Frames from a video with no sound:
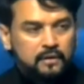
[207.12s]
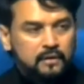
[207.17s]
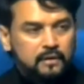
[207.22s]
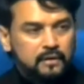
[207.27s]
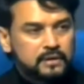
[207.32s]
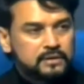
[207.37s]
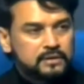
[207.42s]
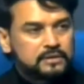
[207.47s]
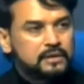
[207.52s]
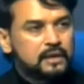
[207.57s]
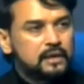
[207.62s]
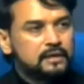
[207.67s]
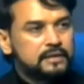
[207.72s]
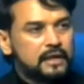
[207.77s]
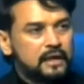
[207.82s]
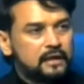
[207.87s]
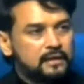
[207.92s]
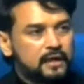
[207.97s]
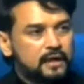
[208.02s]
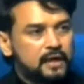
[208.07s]
इसका
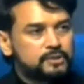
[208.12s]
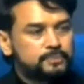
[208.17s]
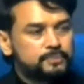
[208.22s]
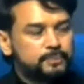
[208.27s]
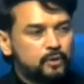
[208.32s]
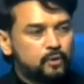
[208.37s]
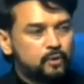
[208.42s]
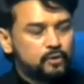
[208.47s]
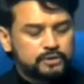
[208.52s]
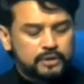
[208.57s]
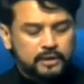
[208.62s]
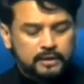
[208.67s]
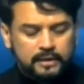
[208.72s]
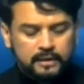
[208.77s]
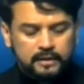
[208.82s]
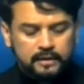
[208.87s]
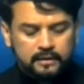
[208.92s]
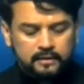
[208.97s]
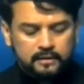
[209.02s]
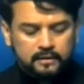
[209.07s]
टेलीकास्ट भी हो सके
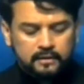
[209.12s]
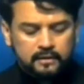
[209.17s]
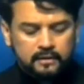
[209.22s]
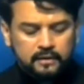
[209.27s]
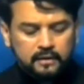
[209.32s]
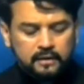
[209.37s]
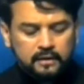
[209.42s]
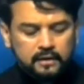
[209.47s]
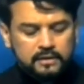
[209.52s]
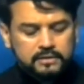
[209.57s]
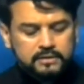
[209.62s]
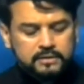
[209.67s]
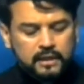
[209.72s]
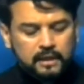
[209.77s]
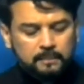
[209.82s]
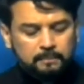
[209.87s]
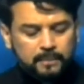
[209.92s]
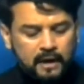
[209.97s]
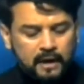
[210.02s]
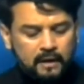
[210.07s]
इसका
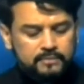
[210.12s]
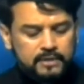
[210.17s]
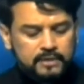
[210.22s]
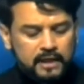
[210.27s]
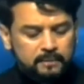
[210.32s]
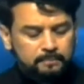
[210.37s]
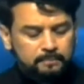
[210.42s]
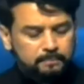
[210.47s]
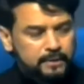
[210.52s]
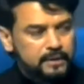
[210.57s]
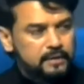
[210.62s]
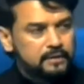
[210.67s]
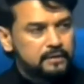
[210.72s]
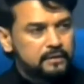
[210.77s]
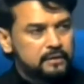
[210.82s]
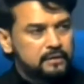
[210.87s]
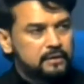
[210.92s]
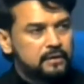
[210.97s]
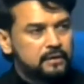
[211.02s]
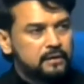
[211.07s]
प्रावधान भी
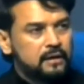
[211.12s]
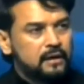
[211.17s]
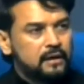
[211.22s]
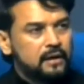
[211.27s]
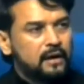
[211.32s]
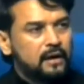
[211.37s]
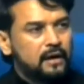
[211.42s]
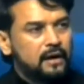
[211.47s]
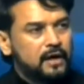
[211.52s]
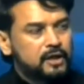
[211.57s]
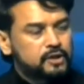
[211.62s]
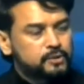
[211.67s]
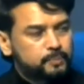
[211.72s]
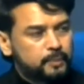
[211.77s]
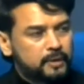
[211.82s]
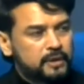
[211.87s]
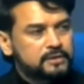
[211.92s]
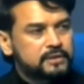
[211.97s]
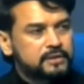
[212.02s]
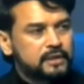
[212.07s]

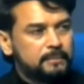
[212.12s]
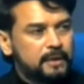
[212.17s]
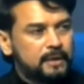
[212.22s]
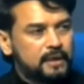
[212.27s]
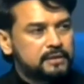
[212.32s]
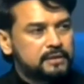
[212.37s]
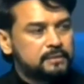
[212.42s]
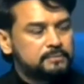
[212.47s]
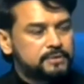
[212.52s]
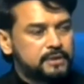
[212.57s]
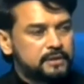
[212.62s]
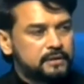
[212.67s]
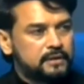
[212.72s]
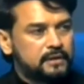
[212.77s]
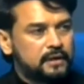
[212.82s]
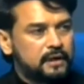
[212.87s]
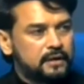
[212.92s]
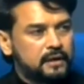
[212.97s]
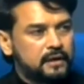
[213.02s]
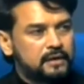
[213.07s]
एक्सपर्ट्स के माध्यम से किया
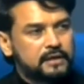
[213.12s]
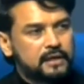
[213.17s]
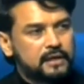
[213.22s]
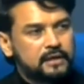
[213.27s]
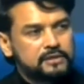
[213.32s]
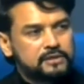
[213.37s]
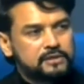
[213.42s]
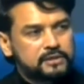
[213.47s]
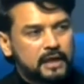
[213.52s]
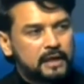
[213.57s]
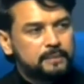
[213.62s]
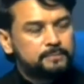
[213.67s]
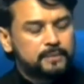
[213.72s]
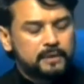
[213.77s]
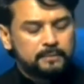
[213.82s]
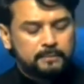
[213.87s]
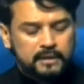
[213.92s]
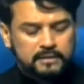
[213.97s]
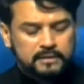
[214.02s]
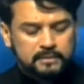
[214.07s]
गया ताकि स्काइप के
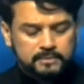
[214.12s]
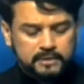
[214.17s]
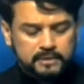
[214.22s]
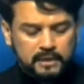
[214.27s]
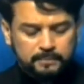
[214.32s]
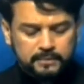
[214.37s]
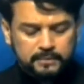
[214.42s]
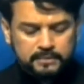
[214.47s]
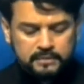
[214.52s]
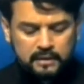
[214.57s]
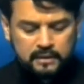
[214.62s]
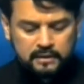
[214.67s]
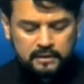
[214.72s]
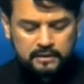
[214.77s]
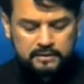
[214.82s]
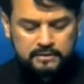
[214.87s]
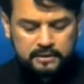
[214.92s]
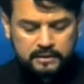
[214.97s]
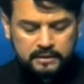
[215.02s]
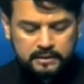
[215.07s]
माध्यम से आप इसका कर
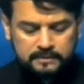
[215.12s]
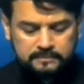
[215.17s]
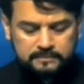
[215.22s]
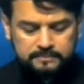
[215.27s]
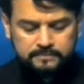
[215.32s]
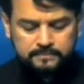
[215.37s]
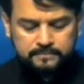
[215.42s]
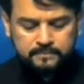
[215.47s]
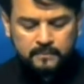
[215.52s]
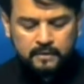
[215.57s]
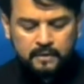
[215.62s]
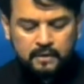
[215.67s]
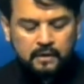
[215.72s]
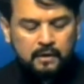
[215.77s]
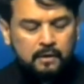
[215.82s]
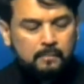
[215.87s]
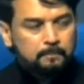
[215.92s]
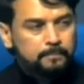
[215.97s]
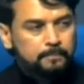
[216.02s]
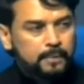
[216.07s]
सकें
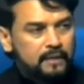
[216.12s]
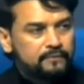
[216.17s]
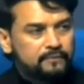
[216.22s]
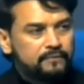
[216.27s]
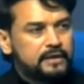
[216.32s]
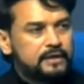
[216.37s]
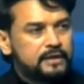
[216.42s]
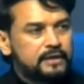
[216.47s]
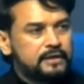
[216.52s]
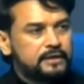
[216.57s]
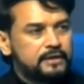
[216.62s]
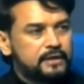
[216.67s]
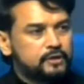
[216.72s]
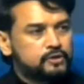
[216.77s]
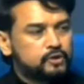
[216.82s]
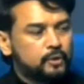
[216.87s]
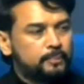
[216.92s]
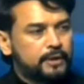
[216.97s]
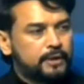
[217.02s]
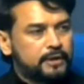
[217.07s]
प्राइवेट डीटीएच
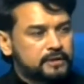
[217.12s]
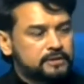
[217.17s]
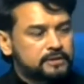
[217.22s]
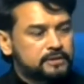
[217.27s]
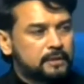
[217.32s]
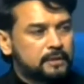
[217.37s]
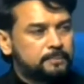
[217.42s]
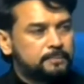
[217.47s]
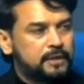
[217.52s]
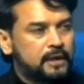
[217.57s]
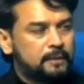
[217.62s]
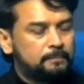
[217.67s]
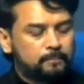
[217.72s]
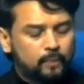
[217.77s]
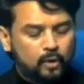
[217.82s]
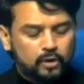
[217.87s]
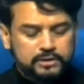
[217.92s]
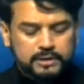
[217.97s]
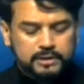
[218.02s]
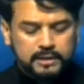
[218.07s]
ऑपरेटर्स तक भी हम
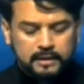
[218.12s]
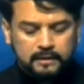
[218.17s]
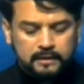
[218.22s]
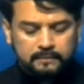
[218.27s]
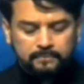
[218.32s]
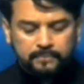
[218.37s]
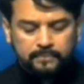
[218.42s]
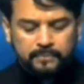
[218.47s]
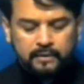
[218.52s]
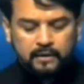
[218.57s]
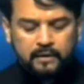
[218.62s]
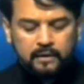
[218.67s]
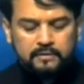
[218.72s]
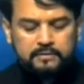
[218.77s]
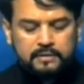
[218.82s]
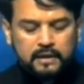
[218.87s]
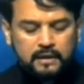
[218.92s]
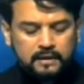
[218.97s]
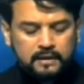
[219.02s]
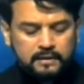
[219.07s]
पहुंचे हैं
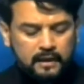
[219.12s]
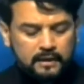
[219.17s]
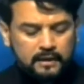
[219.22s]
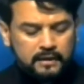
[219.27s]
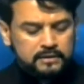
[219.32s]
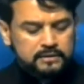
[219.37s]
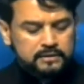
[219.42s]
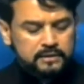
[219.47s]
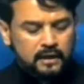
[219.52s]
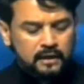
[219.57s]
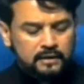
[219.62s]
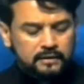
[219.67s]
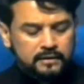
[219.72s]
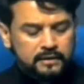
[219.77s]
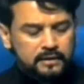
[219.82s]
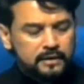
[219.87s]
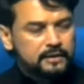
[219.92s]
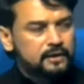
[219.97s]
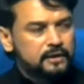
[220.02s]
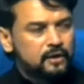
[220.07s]
ताकि टाटा स्काई
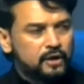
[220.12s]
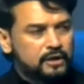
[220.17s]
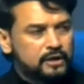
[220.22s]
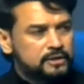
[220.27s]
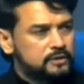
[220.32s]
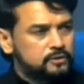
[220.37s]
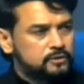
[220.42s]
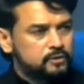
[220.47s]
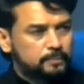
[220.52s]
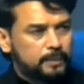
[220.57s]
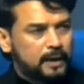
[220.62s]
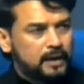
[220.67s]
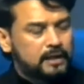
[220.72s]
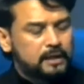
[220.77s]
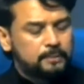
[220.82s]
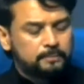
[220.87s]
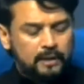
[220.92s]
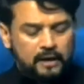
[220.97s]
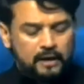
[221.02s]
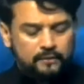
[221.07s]
एयरटेल और ऐसे जो बाकी
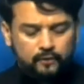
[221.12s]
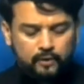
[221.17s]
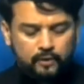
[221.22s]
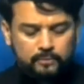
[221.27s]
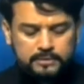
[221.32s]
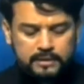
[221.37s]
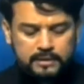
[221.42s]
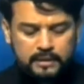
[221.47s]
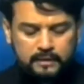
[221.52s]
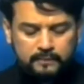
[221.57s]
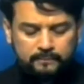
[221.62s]
प्लेटफॉर्म्स हैं